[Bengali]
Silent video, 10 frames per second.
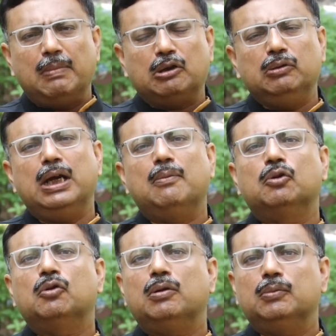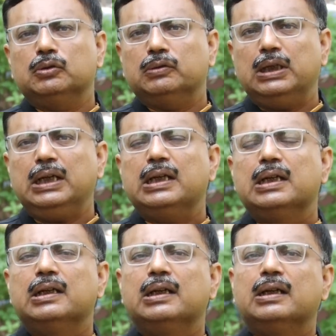মাননীয় মুখ্যমন্ত্রীর
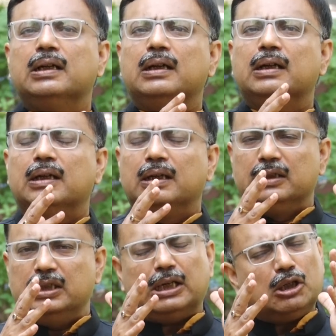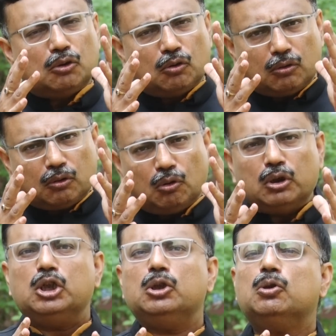যেটা
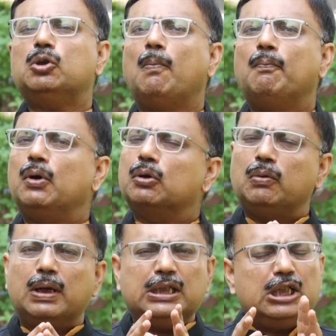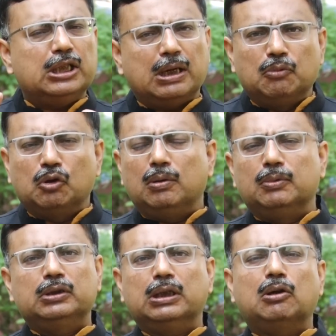ঘনিষ্ঠ সম্পর্ক আছে সেটা
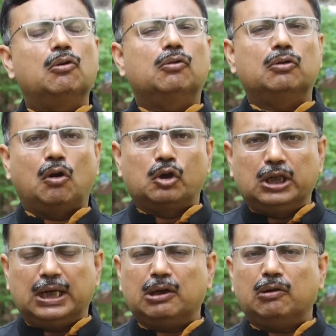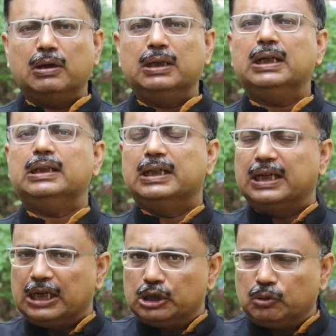মুখ্যমন্ত্রী কখনো অস্বীকার করেন না তিনি
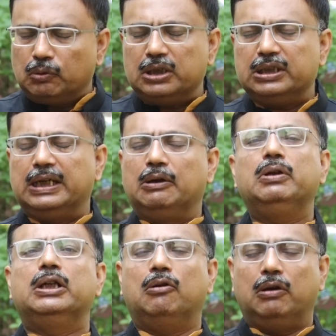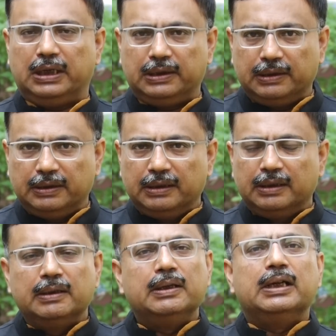কেষ্টকে স্নেহই করেন
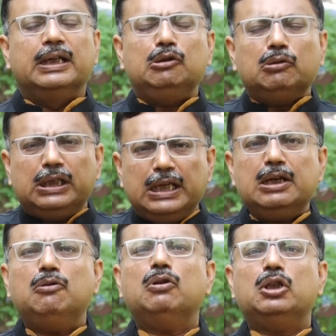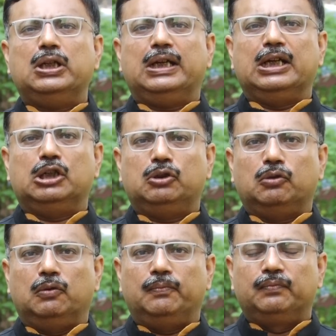কিন্তু কি করেছে কেষ্ট
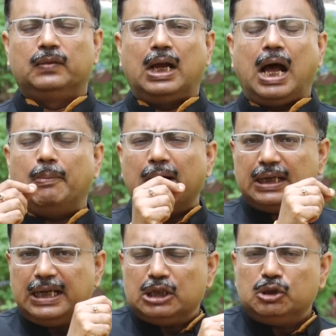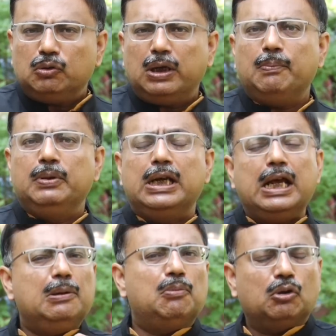আবার কেষ্টকে
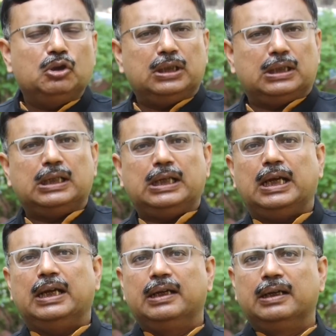বীরের মর্যাদা দিয়ে